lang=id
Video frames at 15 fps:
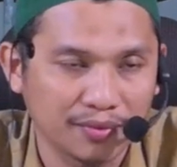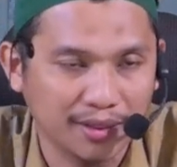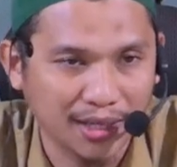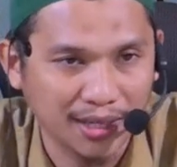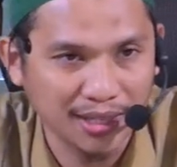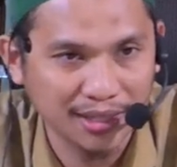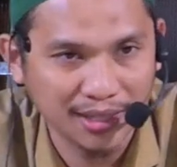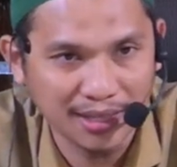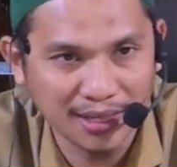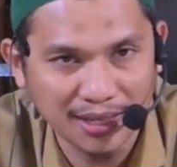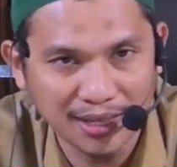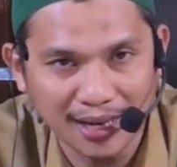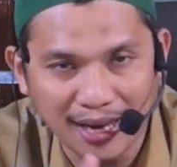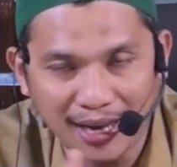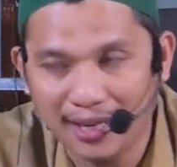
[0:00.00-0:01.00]

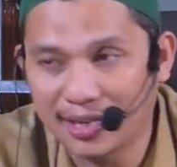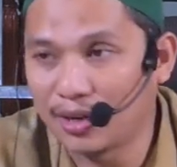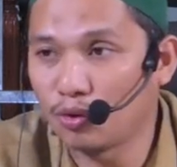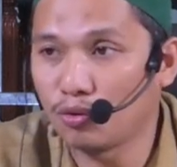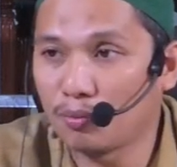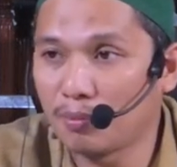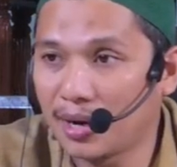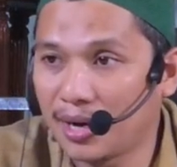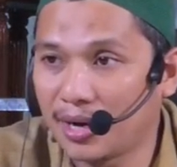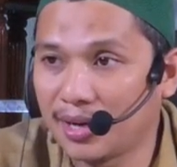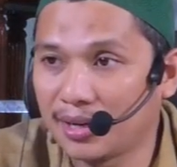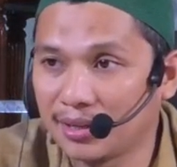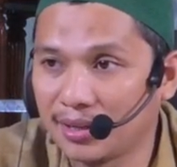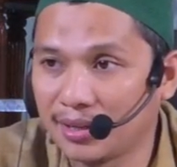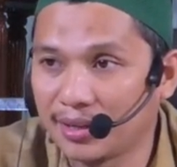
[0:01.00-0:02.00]
tanda-tanda ada
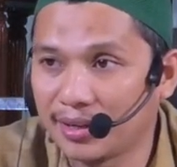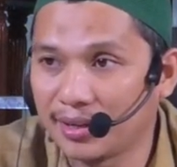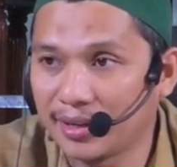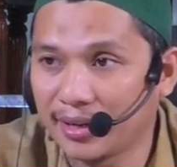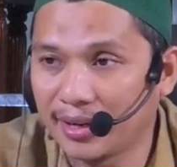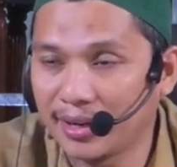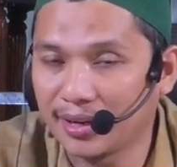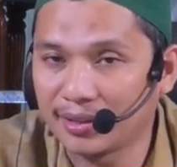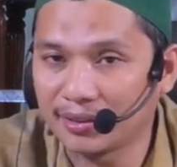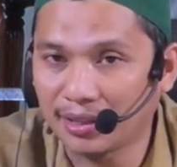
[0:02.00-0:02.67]
lubang, ya.